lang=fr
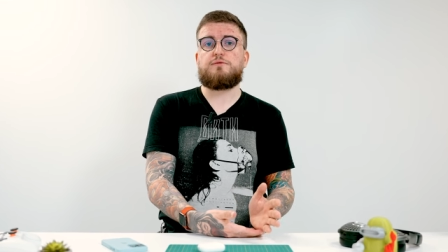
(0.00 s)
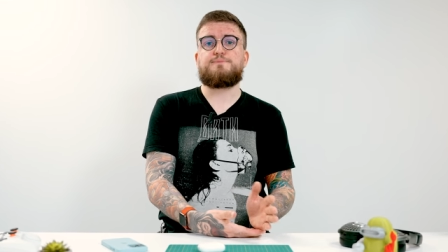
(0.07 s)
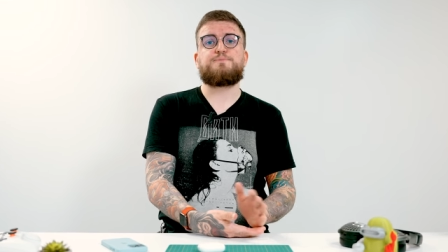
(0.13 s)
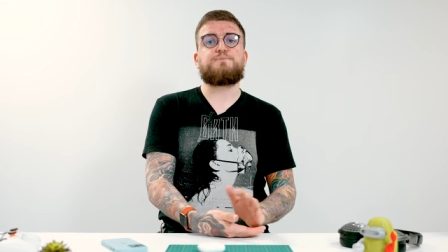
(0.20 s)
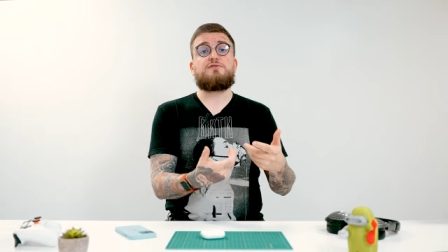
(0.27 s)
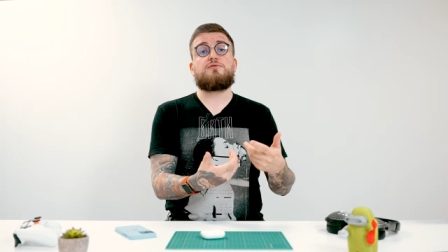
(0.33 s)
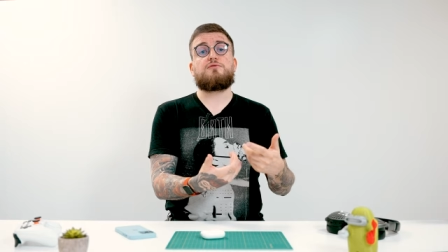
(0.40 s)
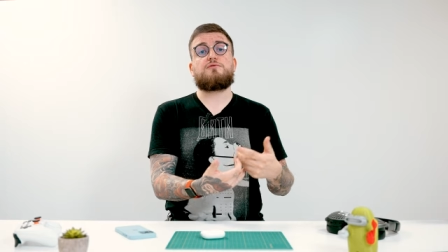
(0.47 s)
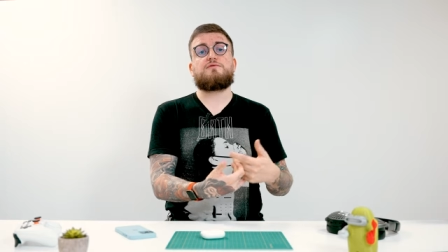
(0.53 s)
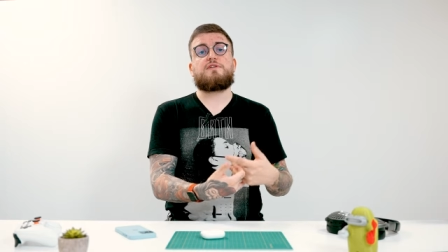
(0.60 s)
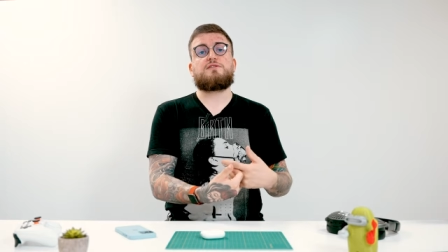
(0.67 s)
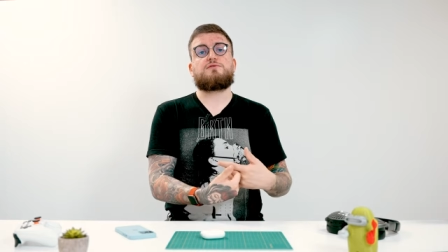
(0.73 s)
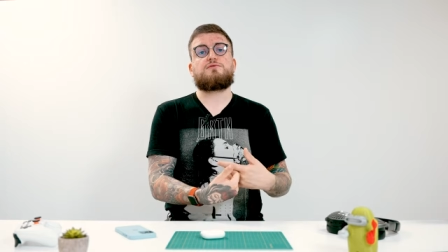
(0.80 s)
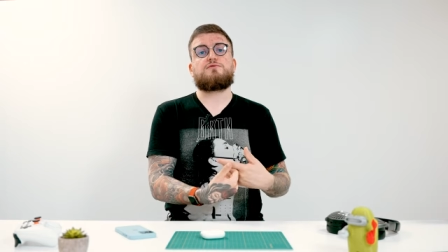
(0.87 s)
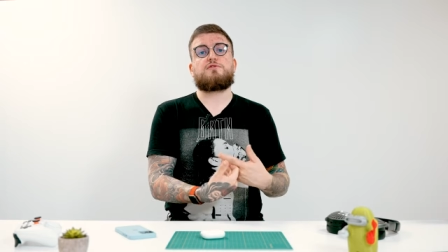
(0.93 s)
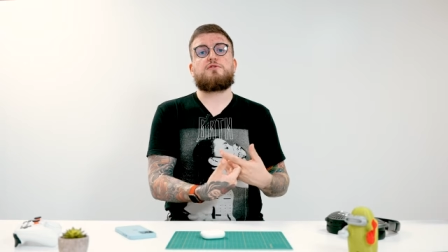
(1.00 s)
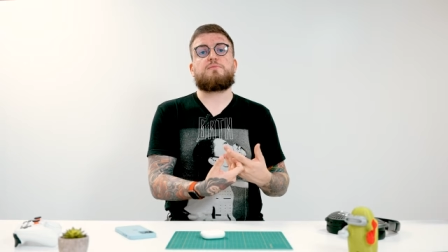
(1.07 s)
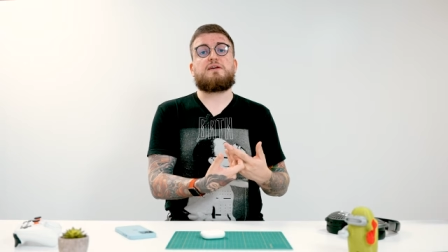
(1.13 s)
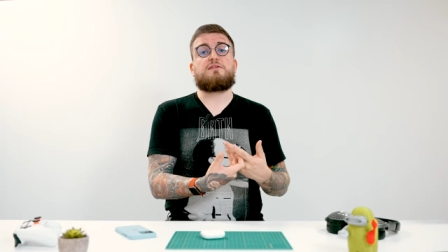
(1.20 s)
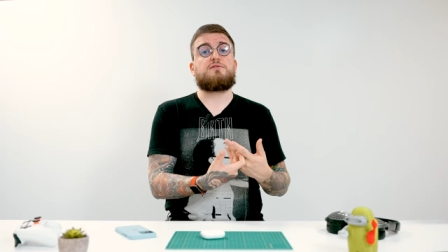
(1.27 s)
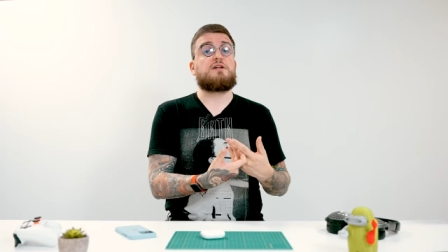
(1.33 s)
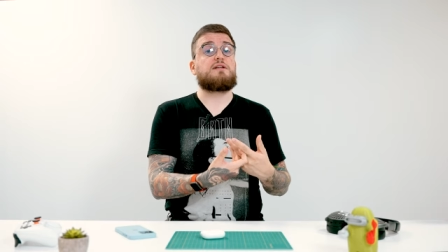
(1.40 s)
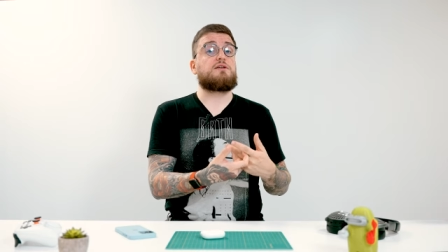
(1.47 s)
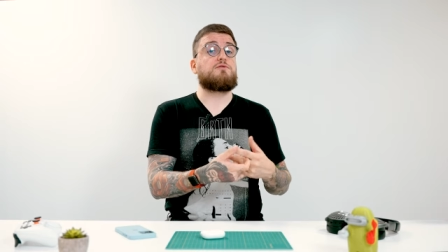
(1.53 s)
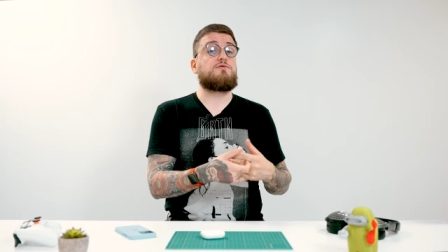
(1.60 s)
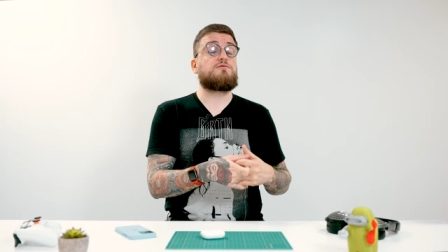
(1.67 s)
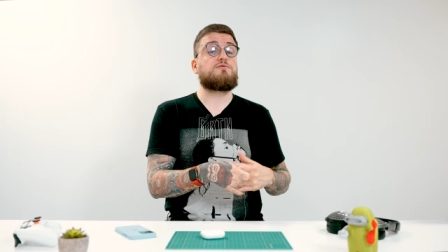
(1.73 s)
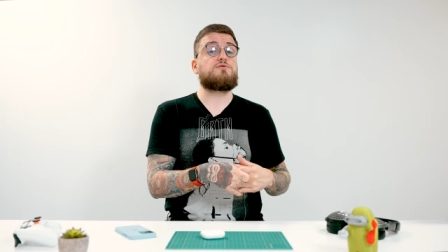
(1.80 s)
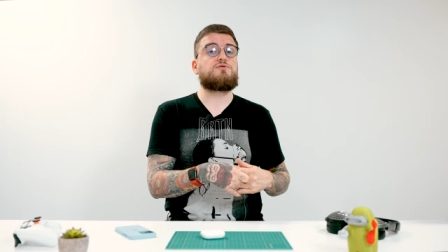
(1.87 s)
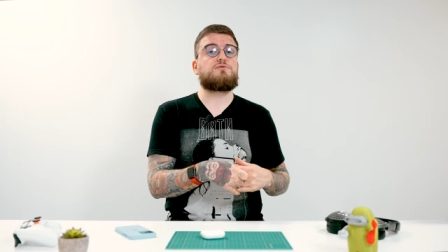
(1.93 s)
La seconde version se paye cela dit une
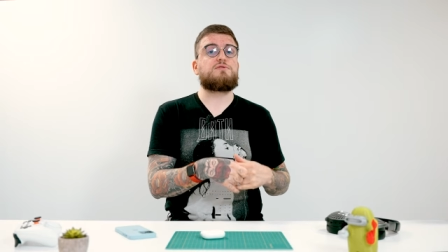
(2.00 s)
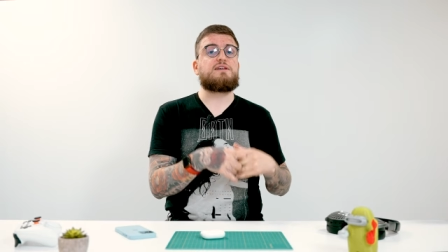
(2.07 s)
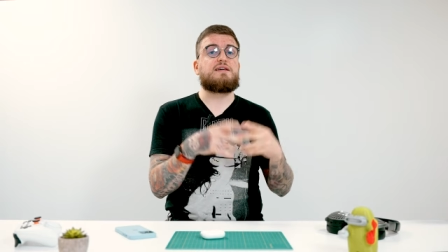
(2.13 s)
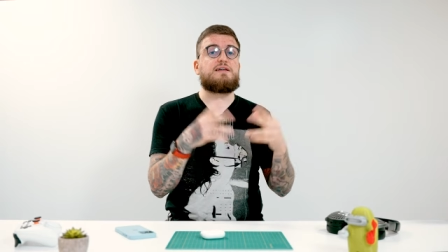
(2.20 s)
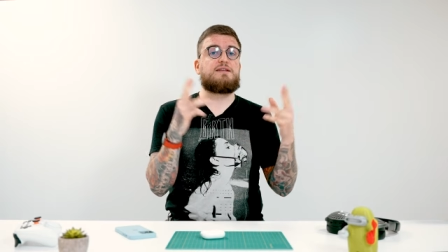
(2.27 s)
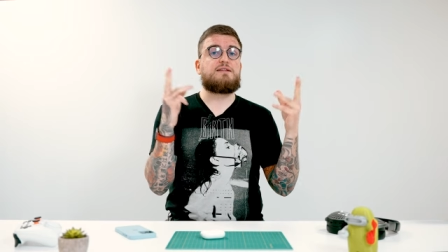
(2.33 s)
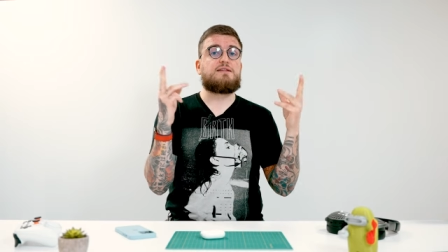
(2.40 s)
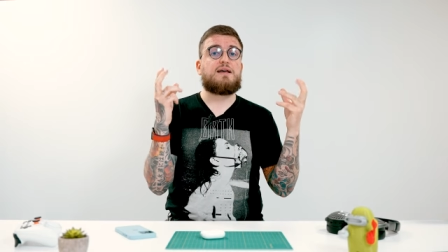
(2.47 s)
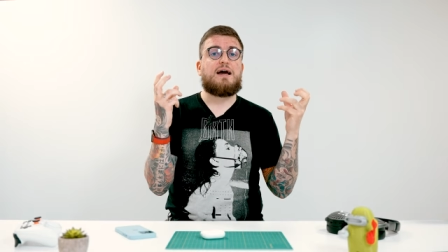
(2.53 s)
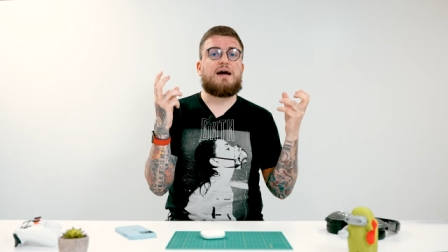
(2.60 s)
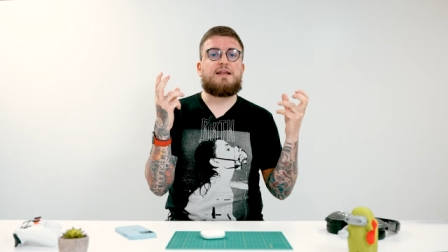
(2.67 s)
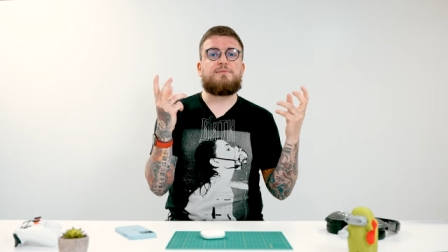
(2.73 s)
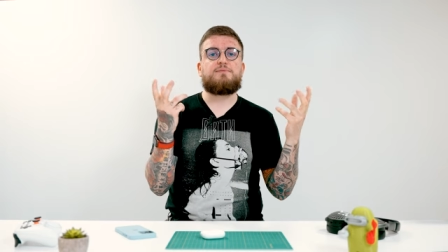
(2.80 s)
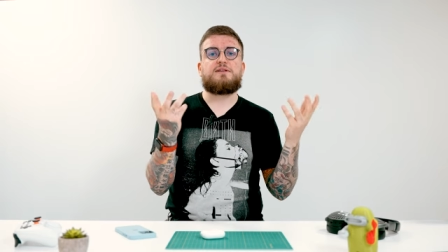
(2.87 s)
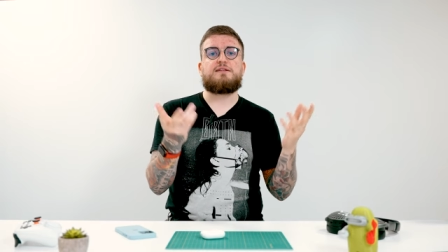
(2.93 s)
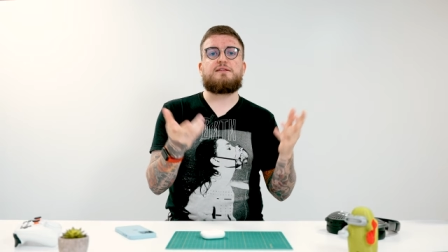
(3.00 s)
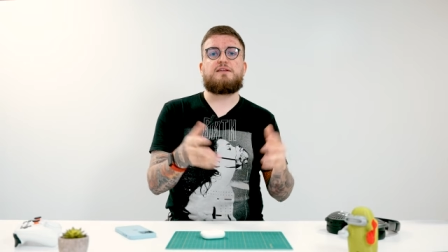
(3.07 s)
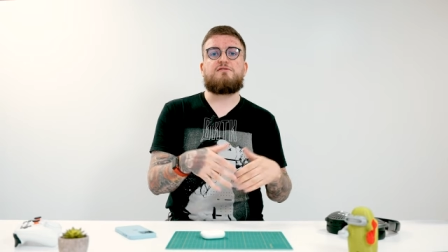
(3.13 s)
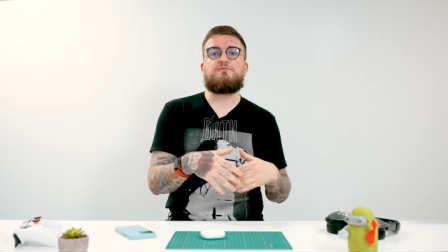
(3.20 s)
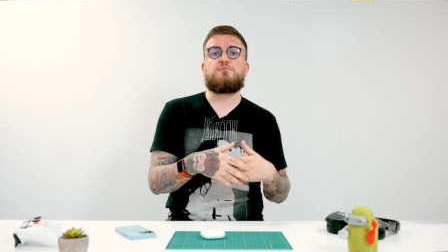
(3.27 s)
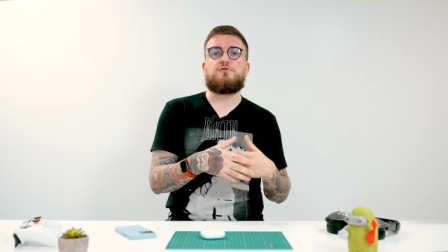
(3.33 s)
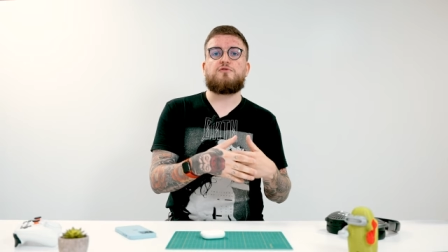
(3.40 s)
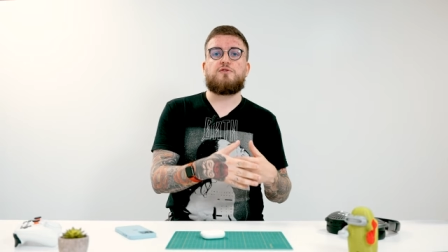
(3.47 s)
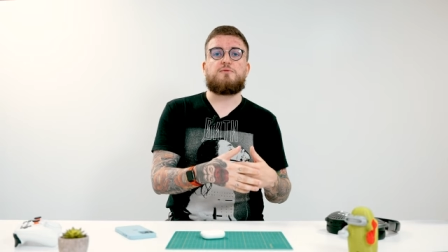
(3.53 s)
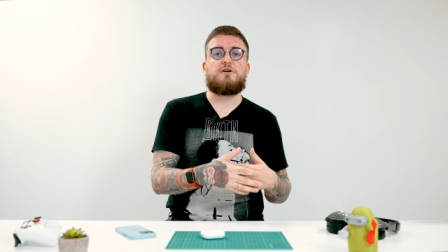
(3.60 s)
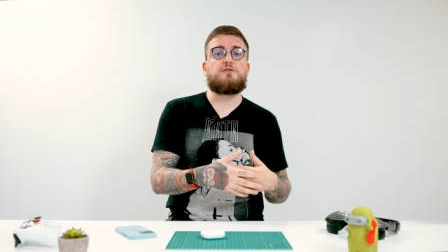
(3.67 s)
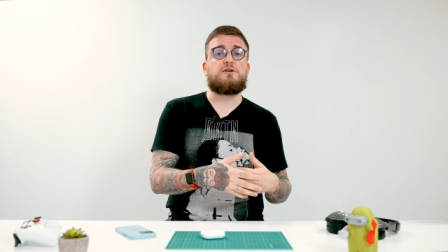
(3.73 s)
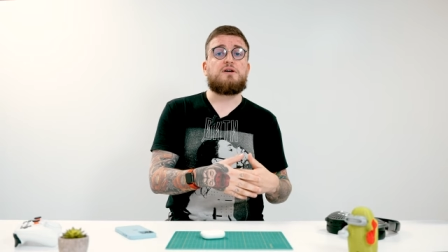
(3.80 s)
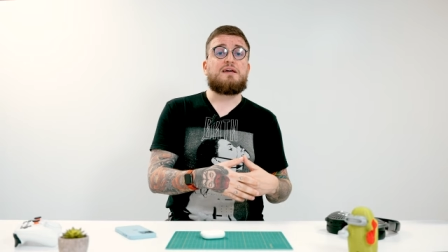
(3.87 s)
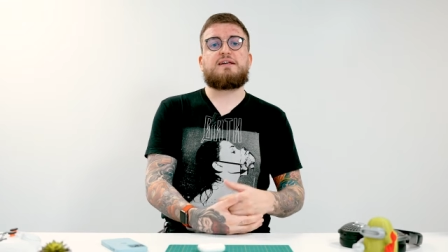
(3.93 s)
fonction qui est dite adaptative pour ce
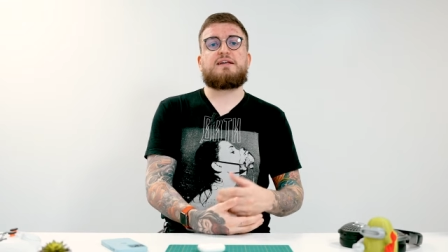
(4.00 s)
mode,